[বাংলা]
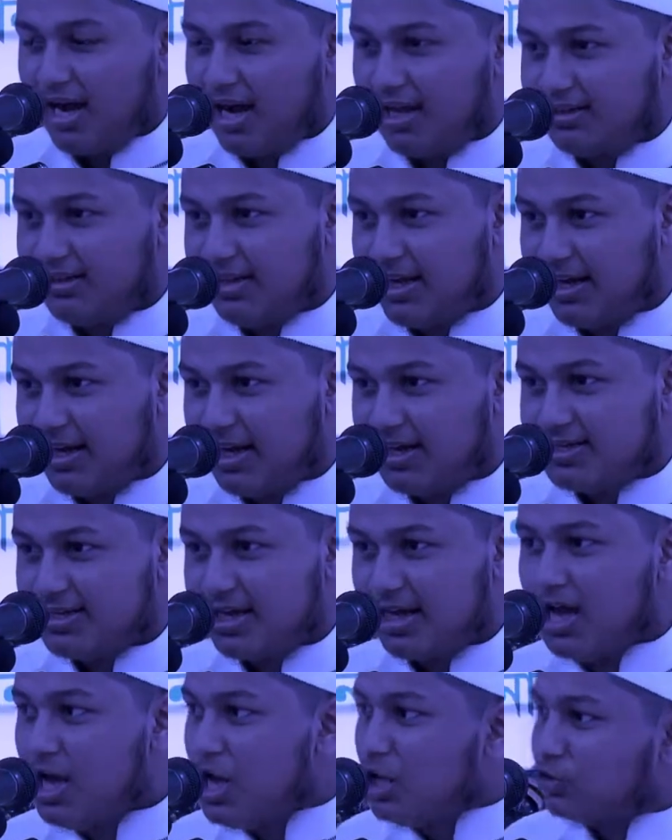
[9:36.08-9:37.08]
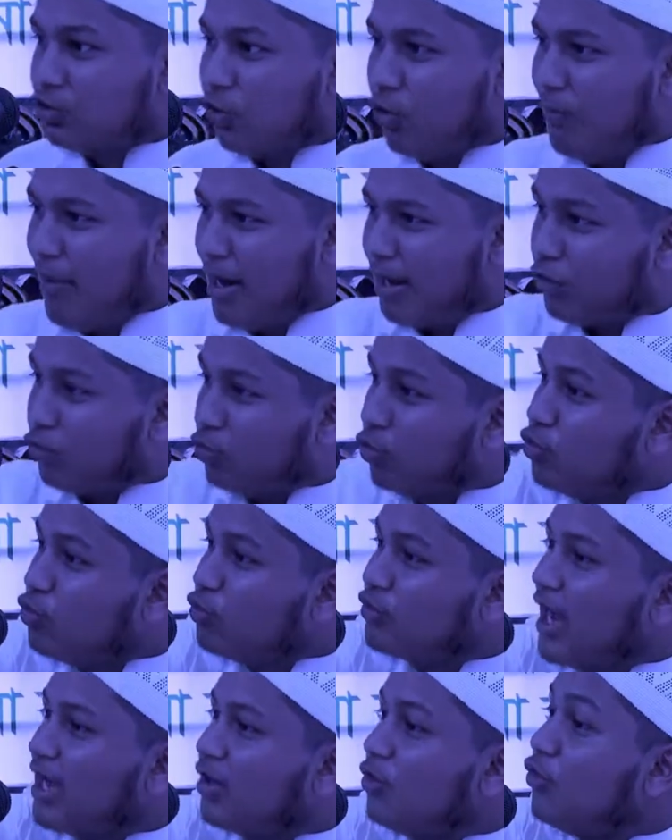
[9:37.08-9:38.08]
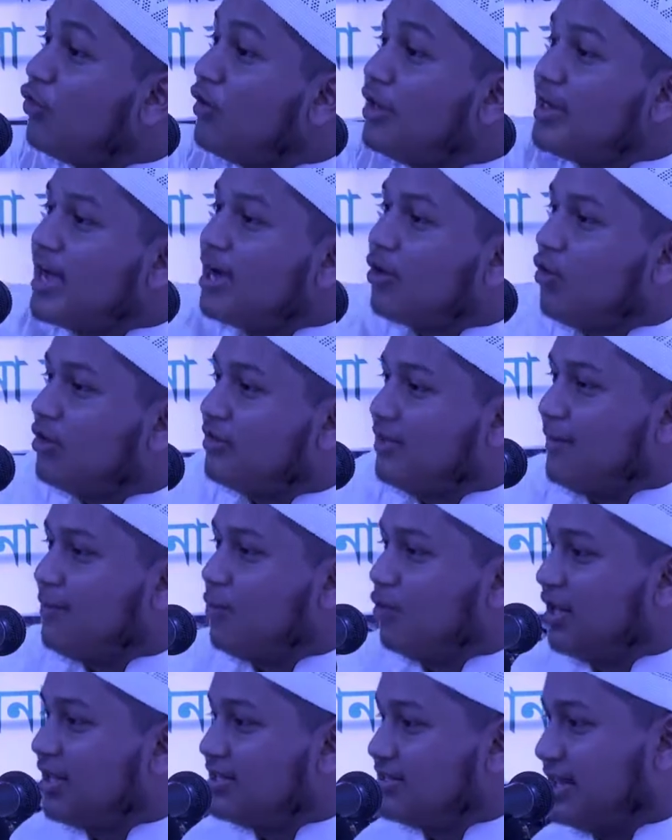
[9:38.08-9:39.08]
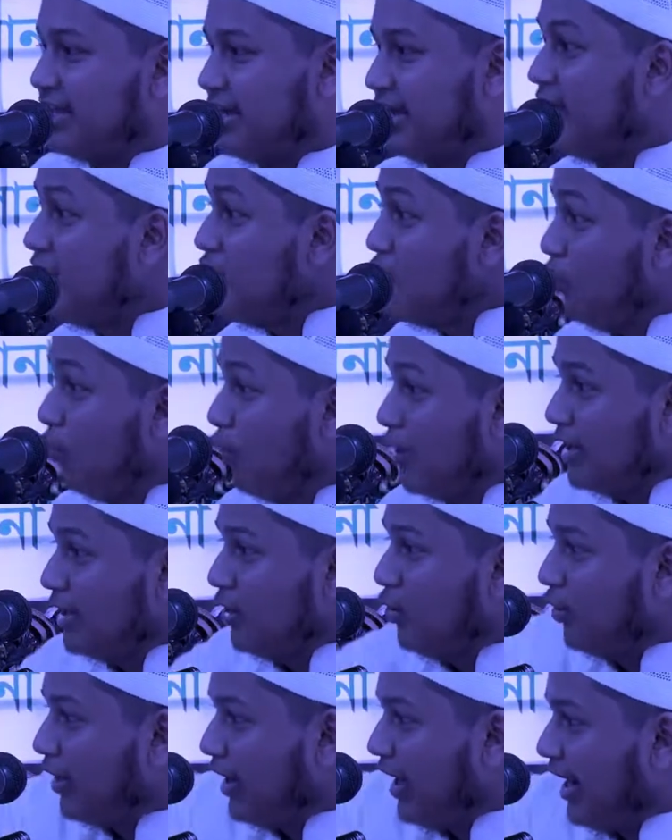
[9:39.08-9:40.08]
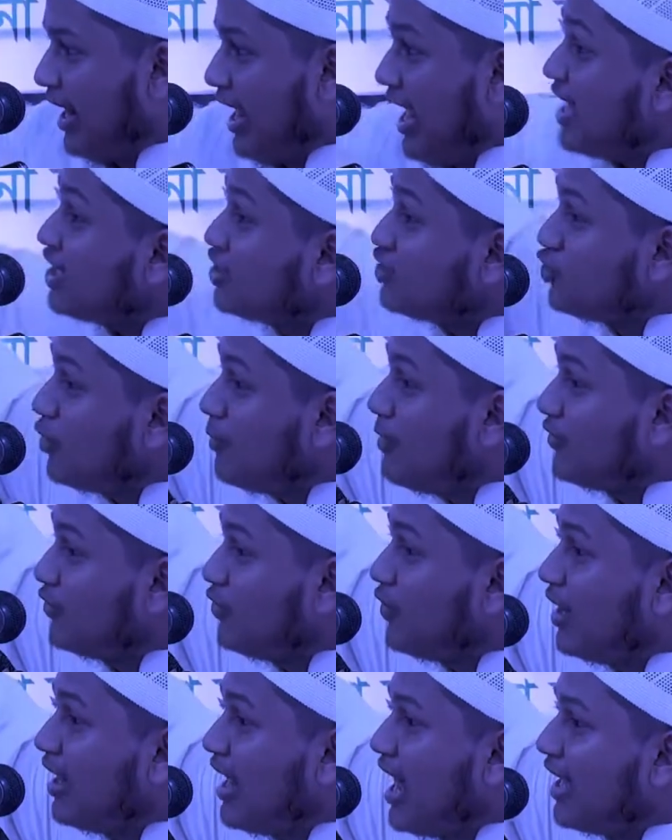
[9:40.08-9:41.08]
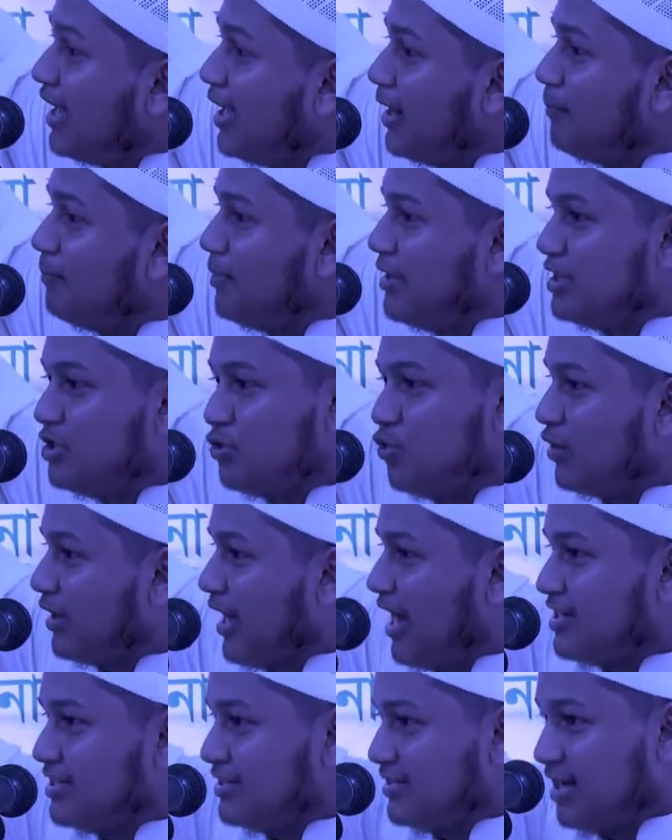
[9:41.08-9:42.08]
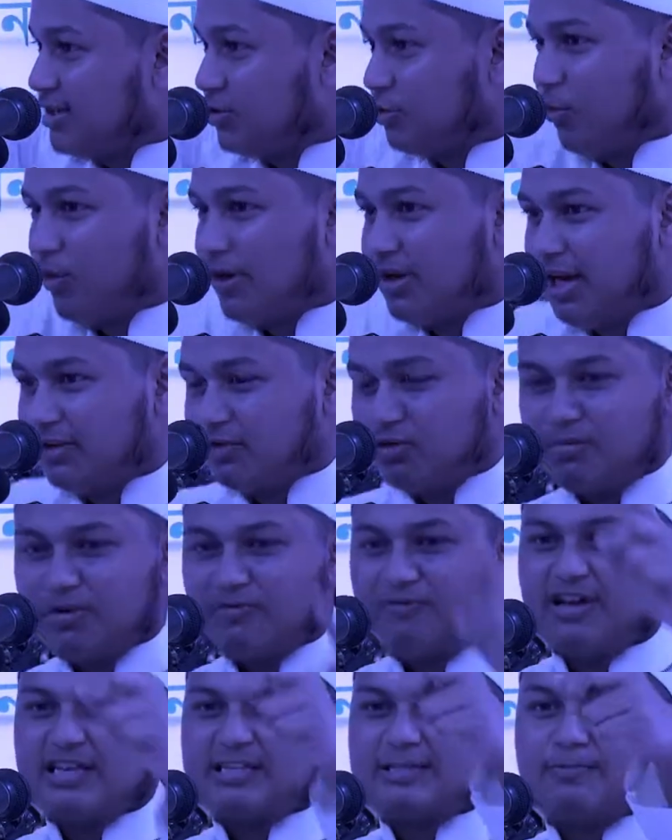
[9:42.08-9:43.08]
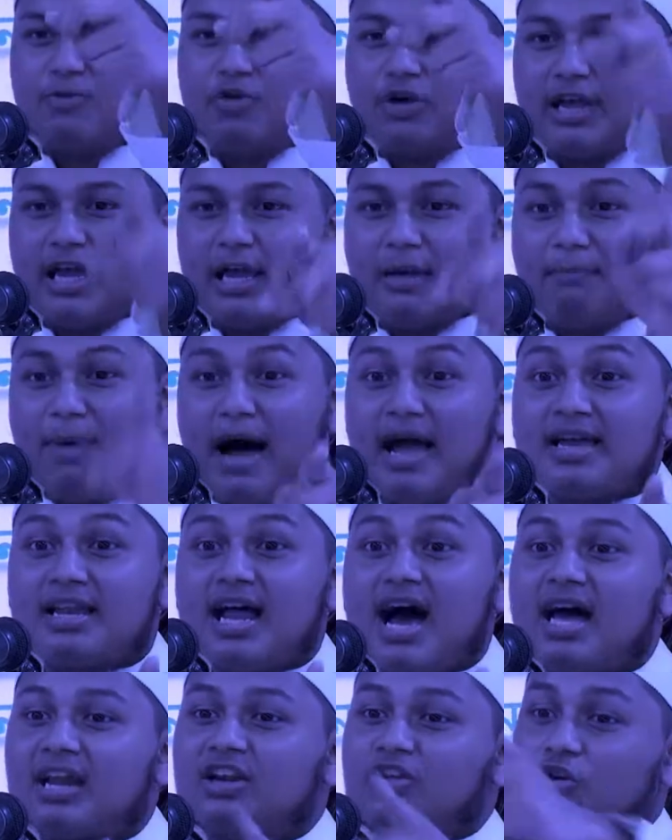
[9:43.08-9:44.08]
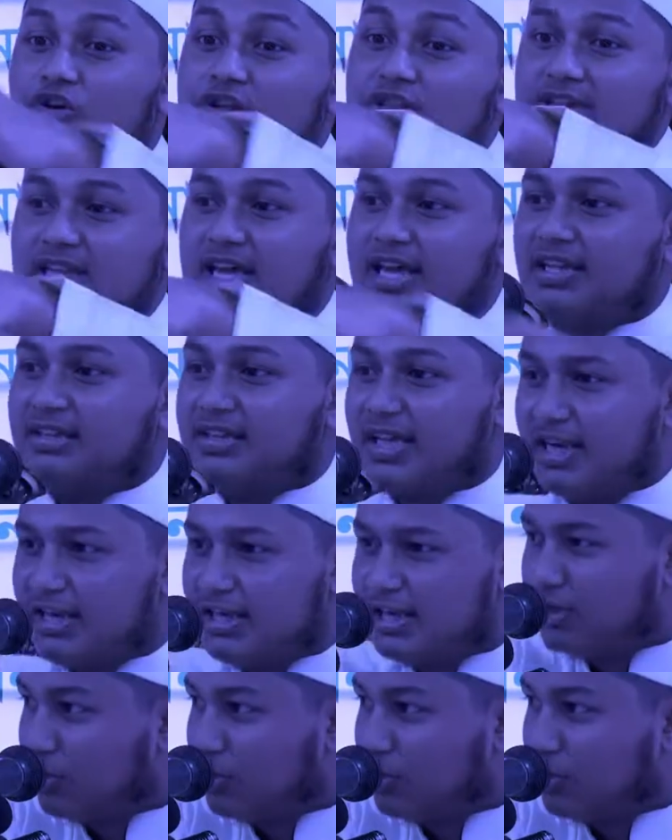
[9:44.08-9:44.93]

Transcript: আঘাত লেগেছে তোমার গুরু ঠাকুর নিয়ে কথা বলেছে ওই লোকের একশো বছরের আগের ভিডিও কাটসাট কইরা তুমি ফেসবুকে ভাইরাল করতে দেরি